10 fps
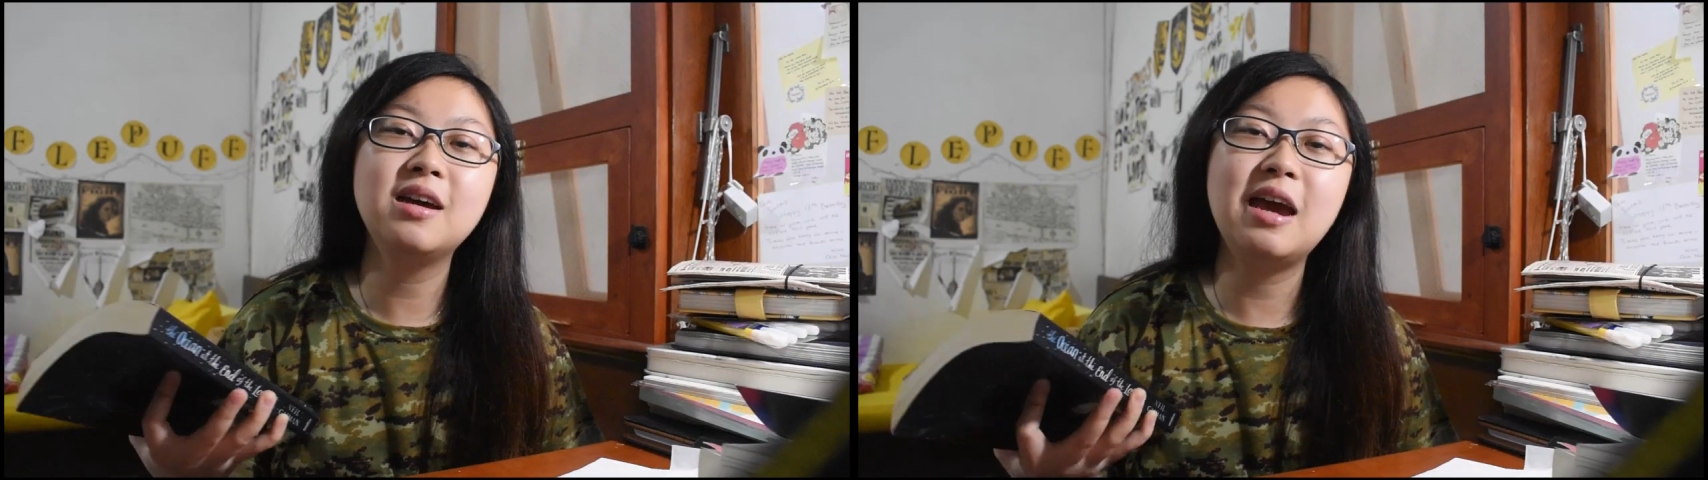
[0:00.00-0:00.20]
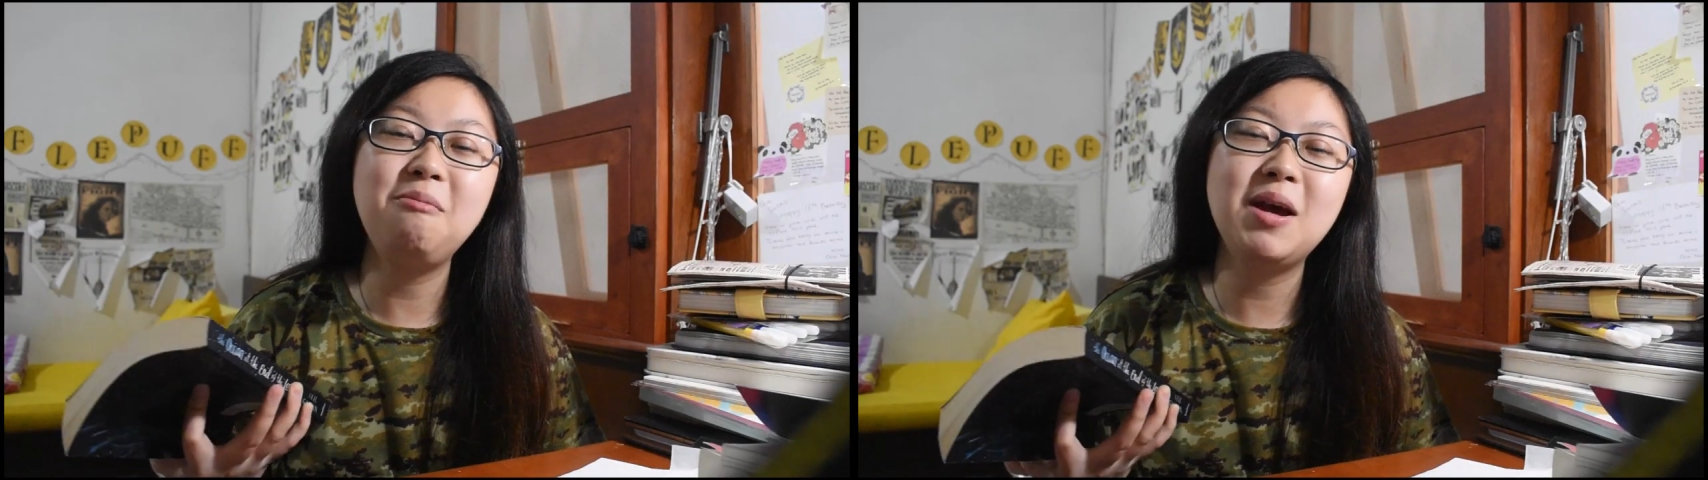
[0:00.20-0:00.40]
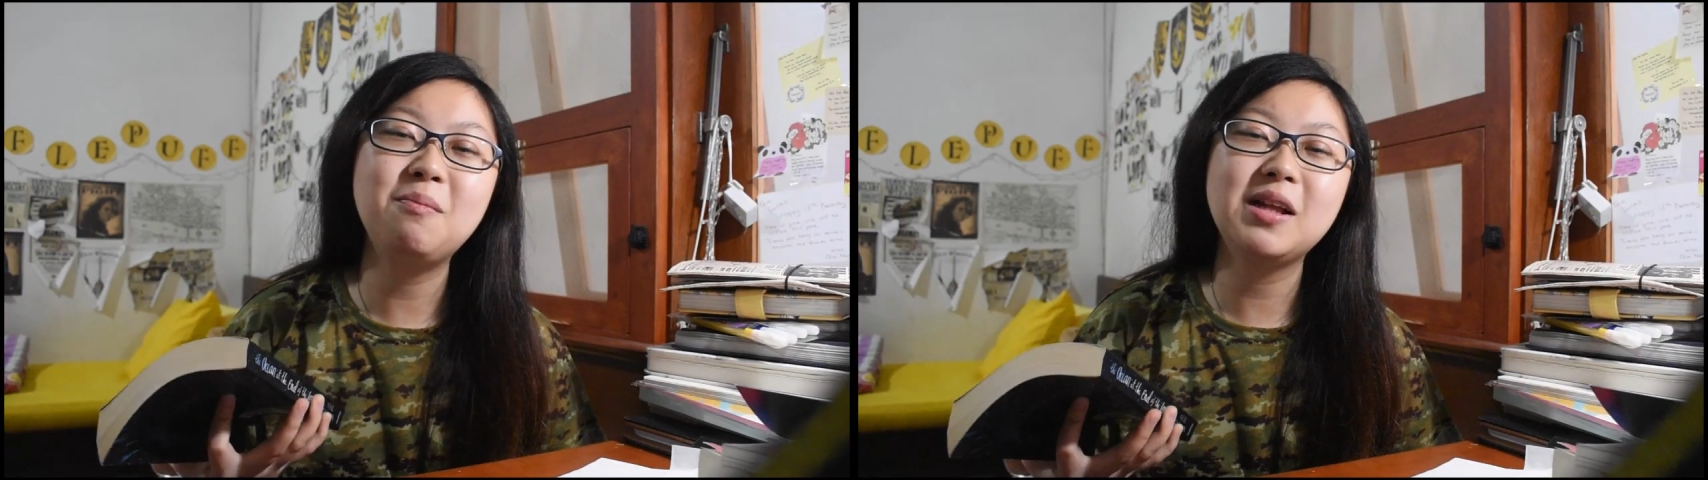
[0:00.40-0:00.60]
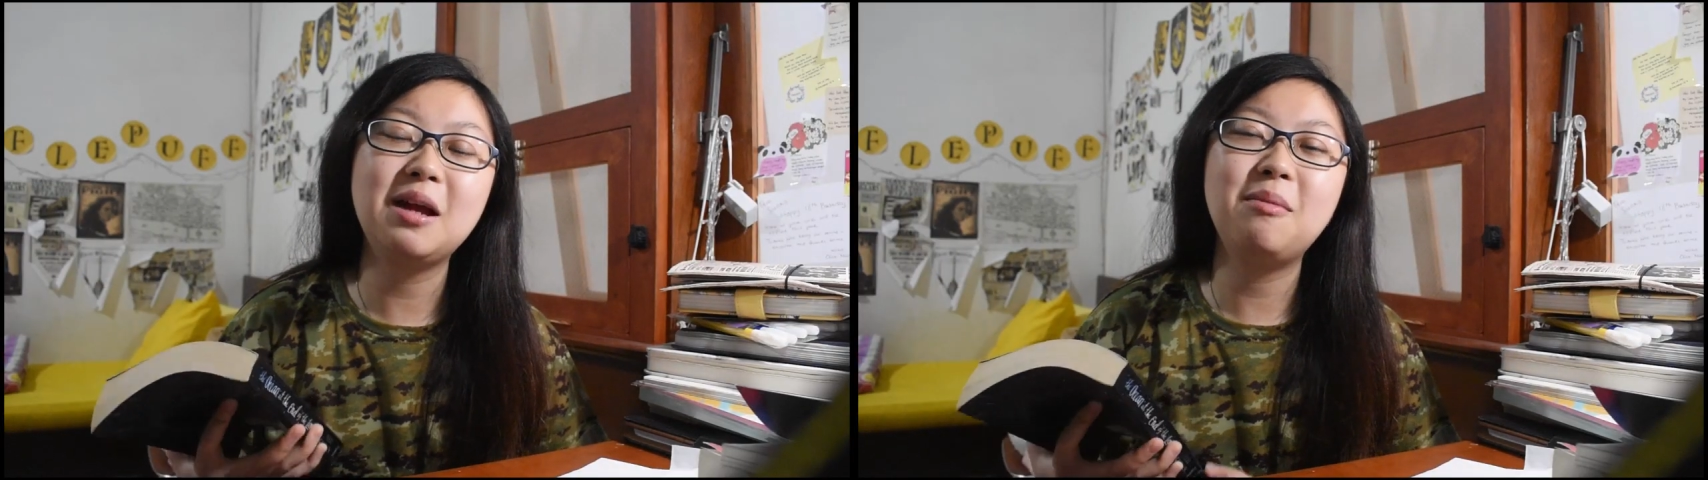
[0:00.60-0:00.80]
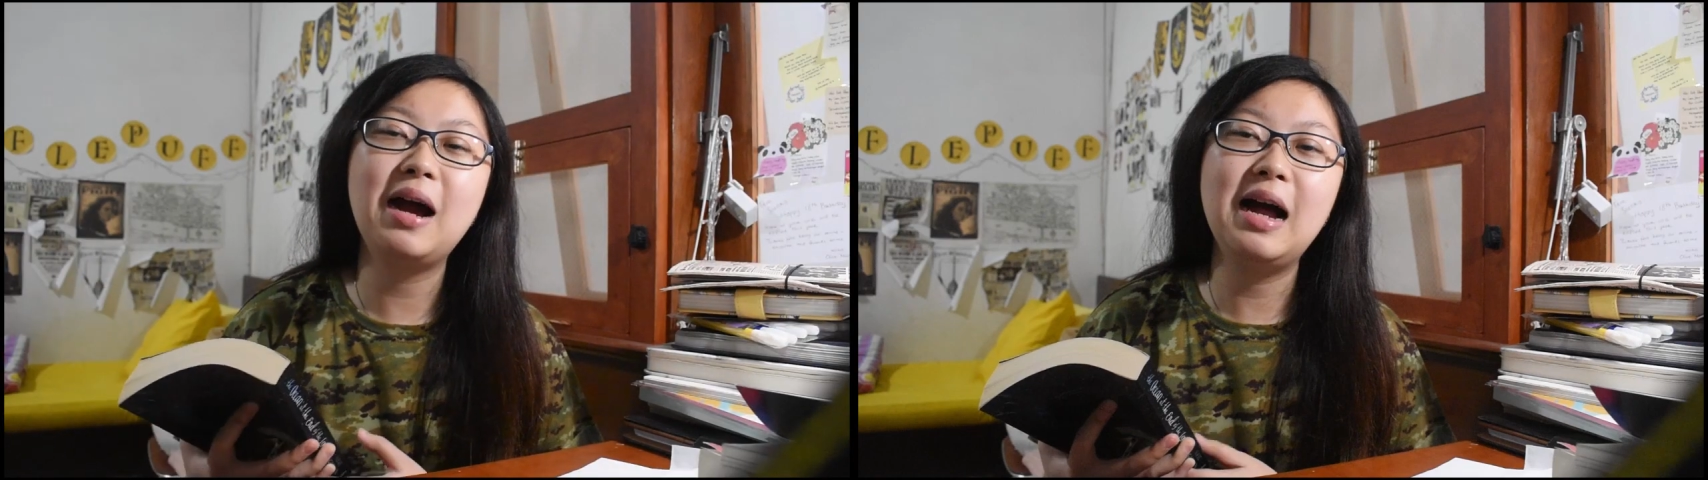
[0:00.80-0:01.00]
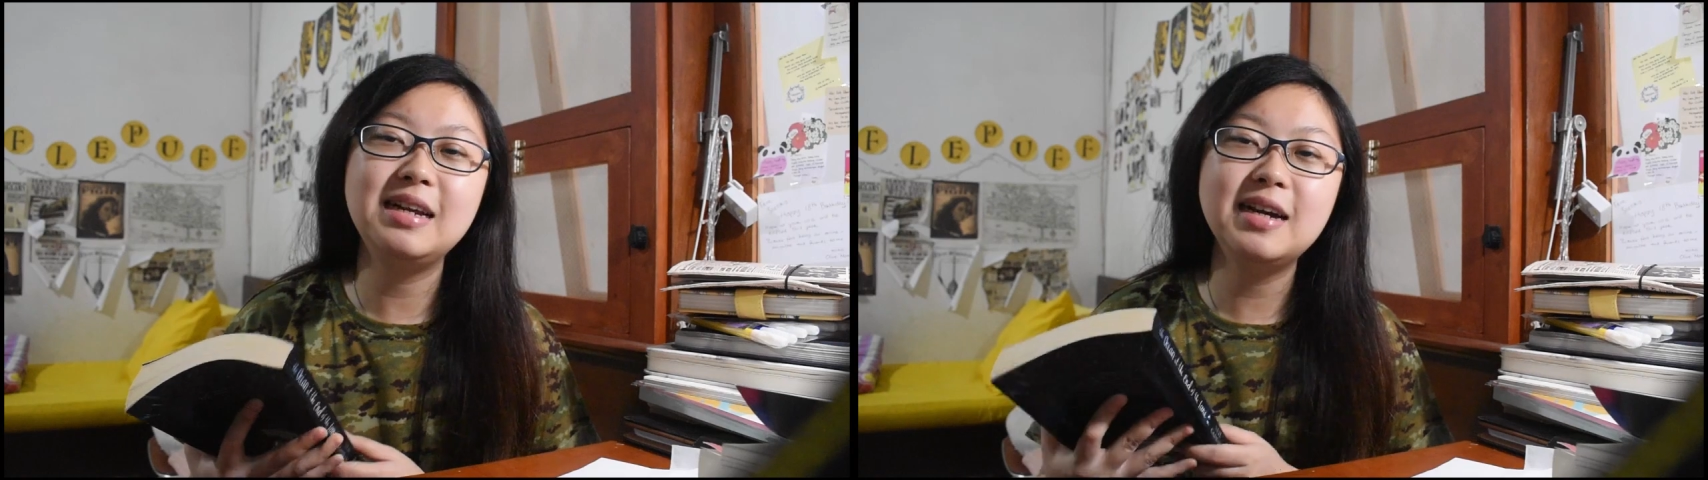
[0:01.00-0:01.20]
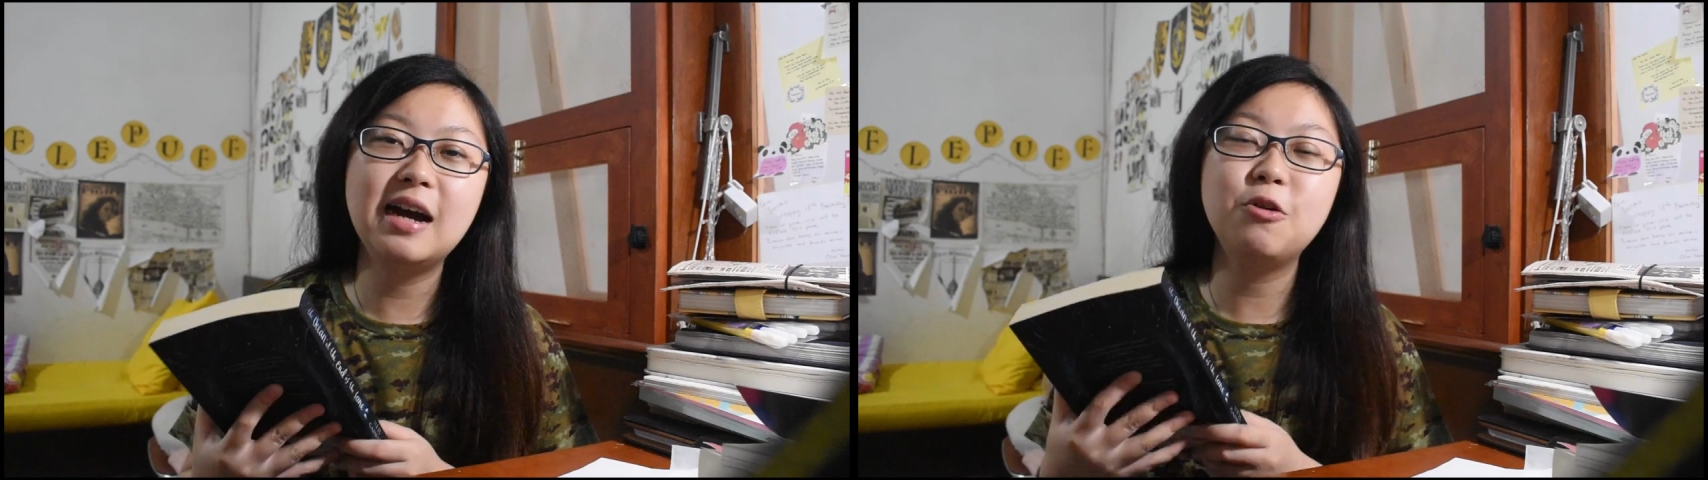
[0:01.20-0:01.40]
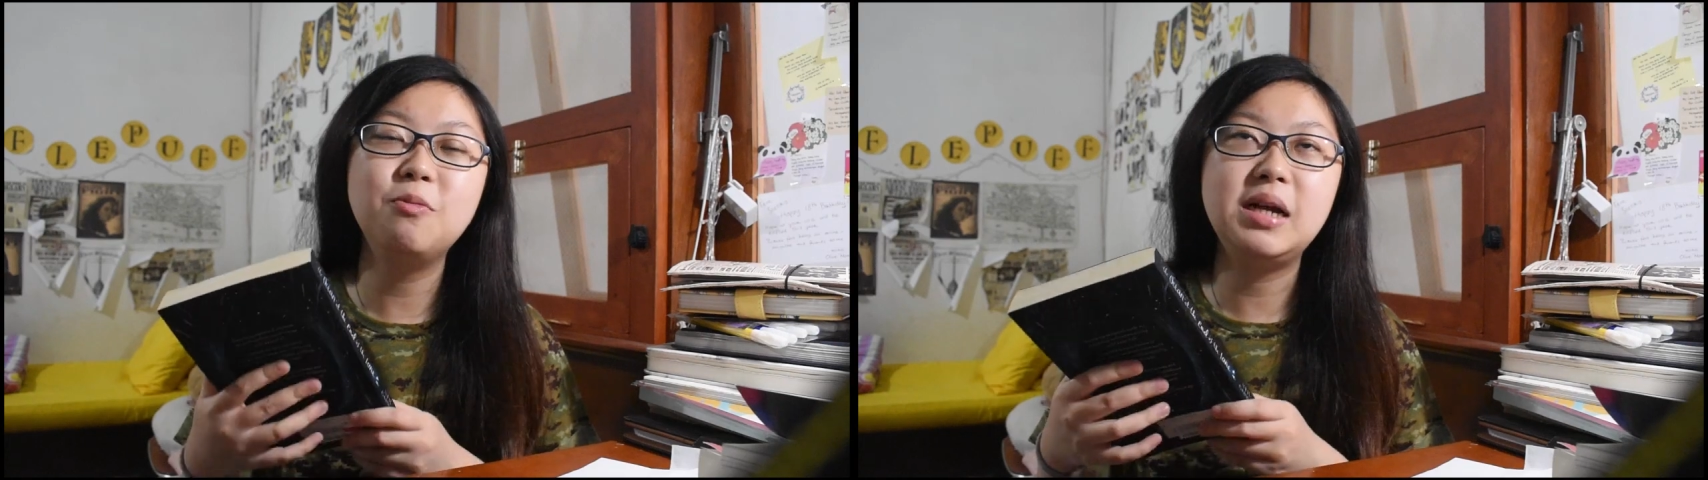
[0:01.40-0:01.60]
Gaiman pertama kali yang
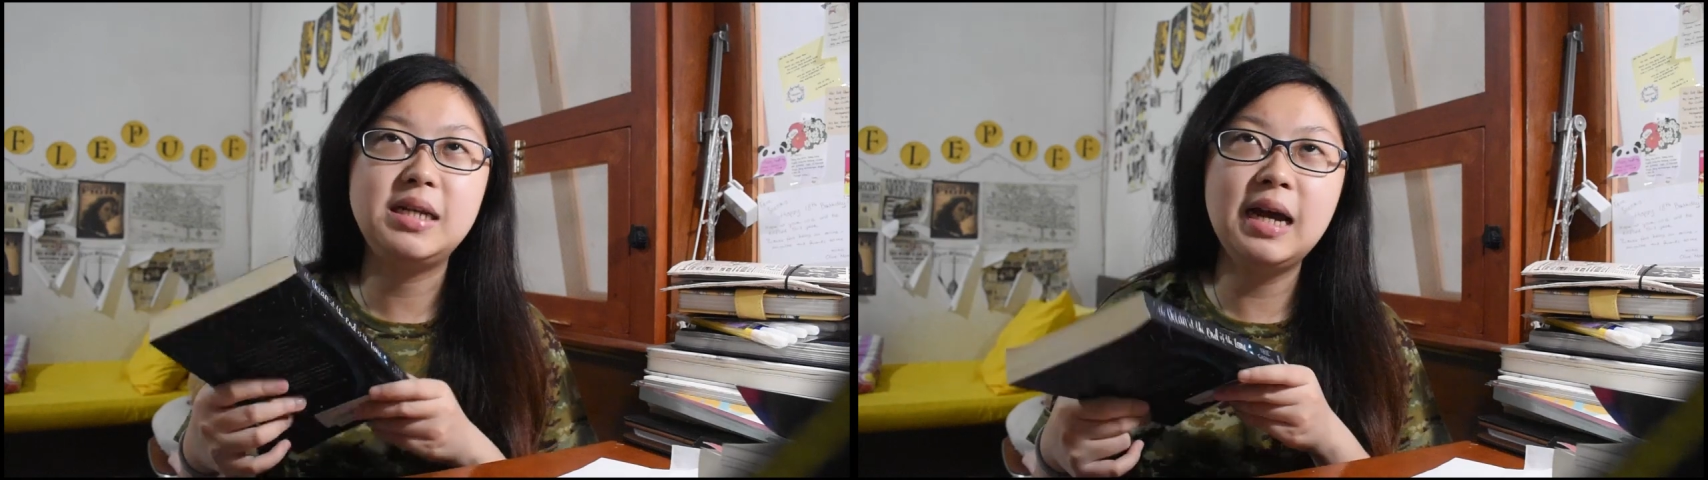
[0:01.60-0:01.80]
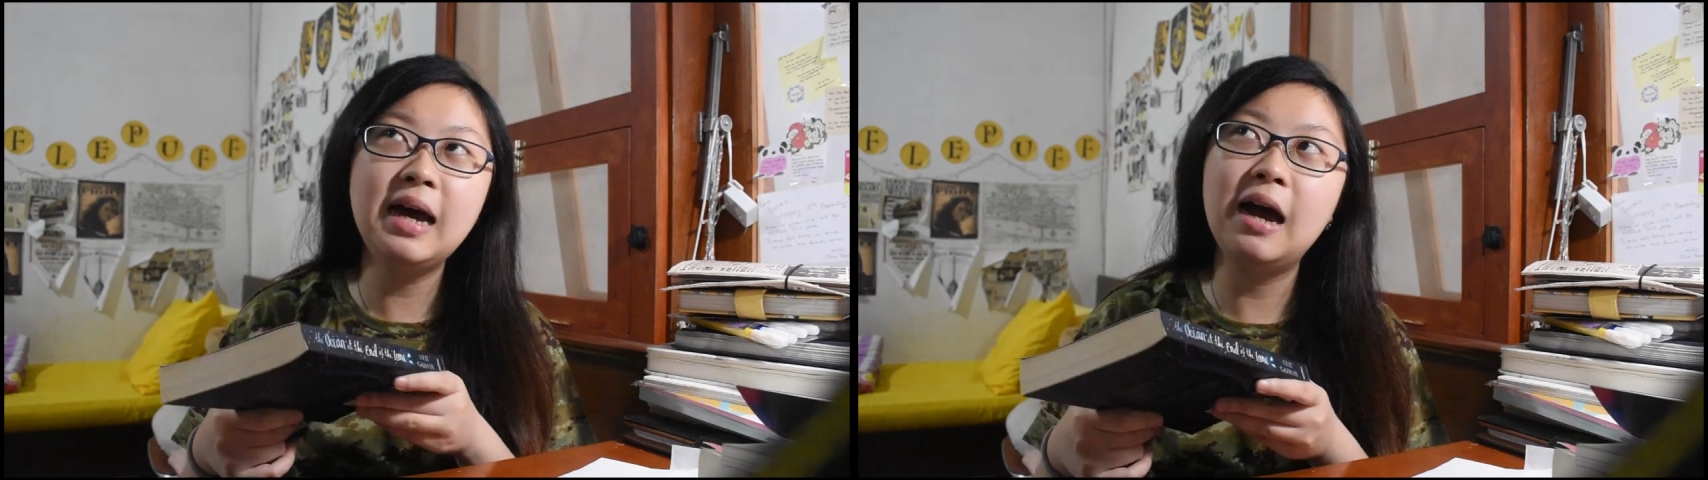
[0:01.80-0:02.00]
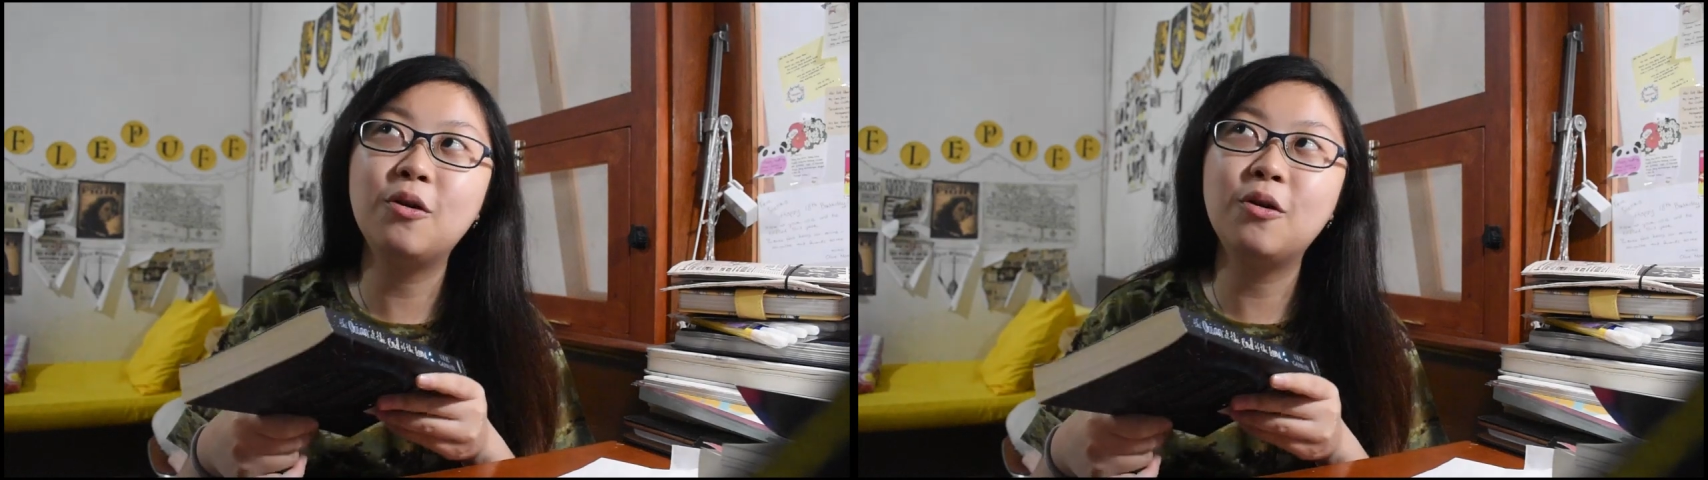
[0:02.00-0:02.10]
aku baca.